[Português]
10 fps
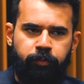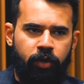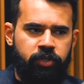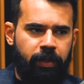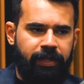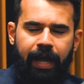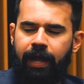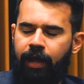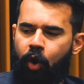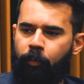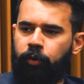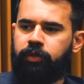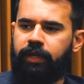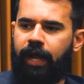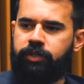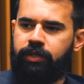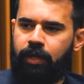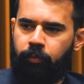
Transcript: pô, a gente também dá oportunidade